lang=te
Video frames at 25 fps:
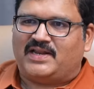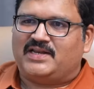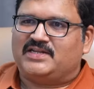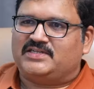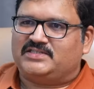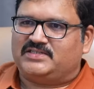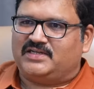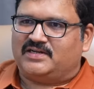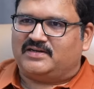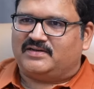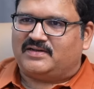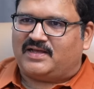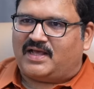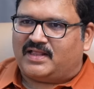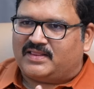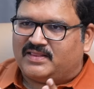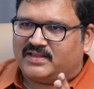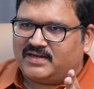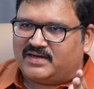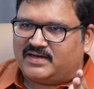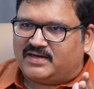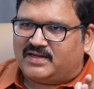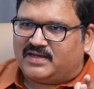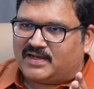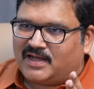రిలీజియన్
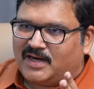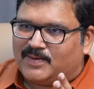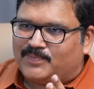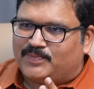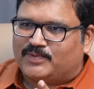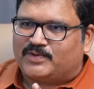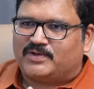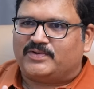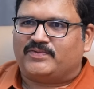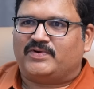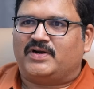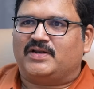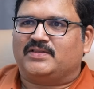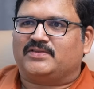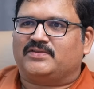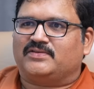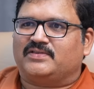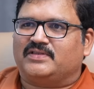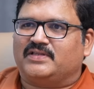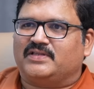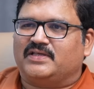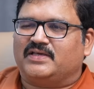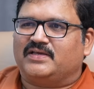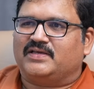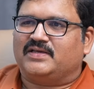అందరినీ కలుపుకుని
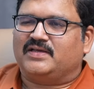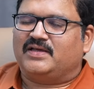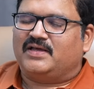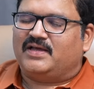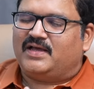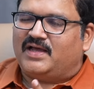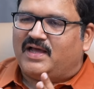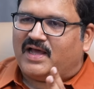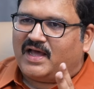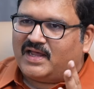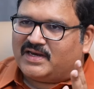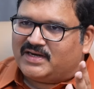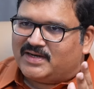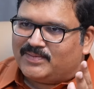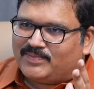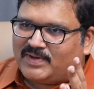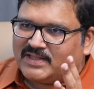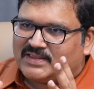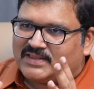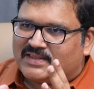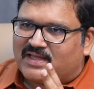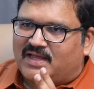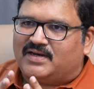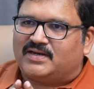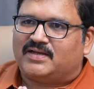వెళ్తుంది అన్ని
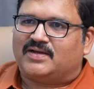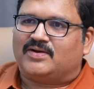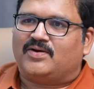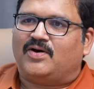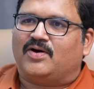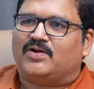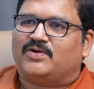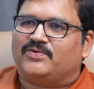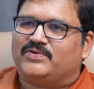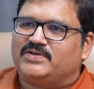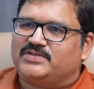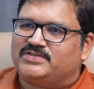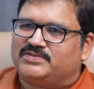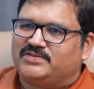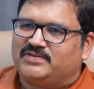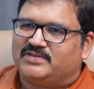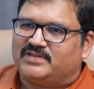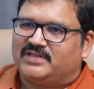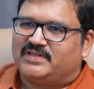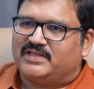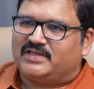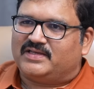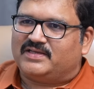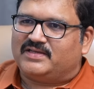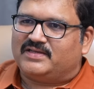మతాలని
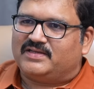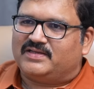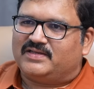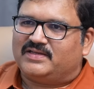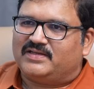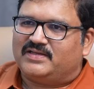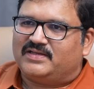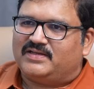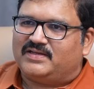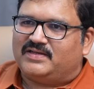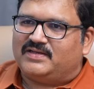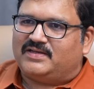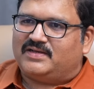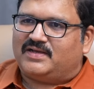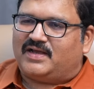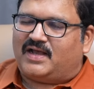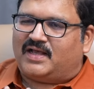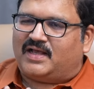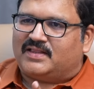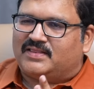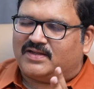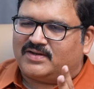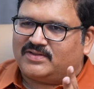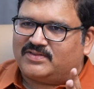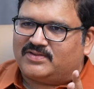గౌరవిస్తుంది
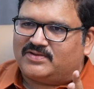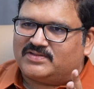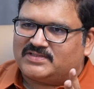అందరితో